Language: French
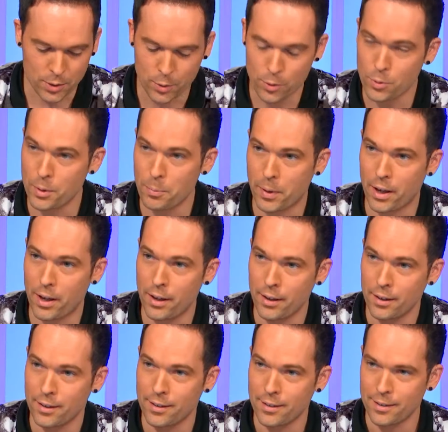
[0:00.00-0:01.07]
Est-ce que tu es
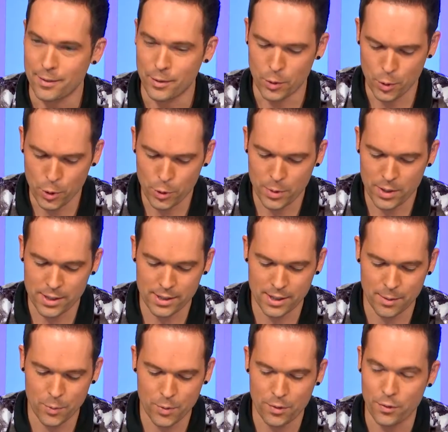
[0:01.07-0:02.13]
prêt eh ben, Je suis prêt. Le jeu est
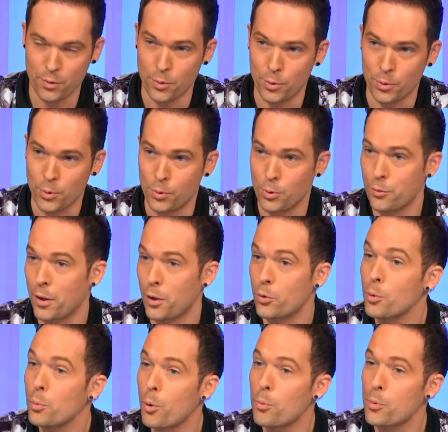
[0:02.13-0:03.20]
simple. Je vais euh, te
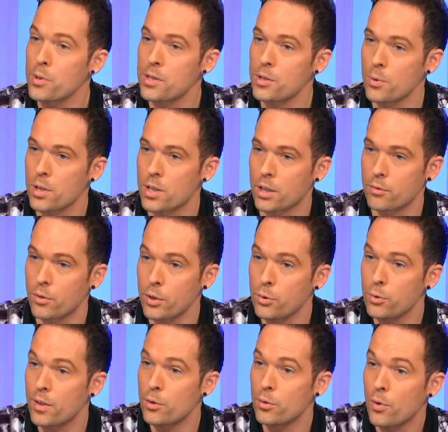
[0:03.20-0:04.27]
faire deux propositions à chaque fois et
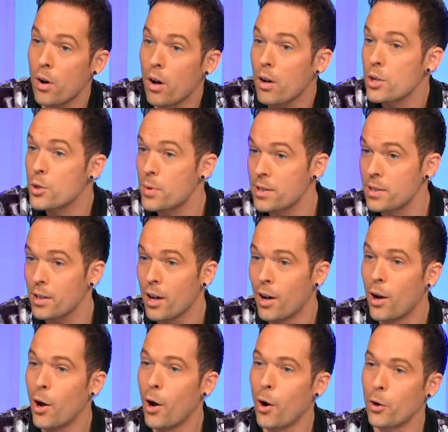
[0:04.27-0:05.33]
tu vas devoir choisir
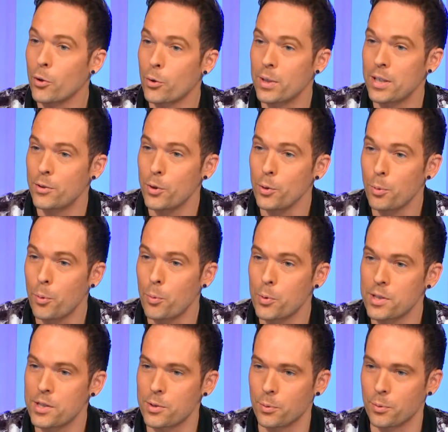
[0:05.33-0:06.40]
entre les deux
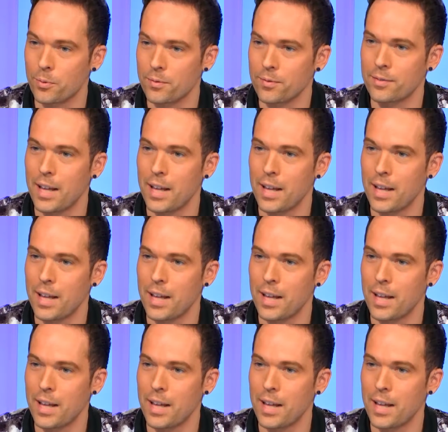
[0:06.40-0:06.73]
propositions.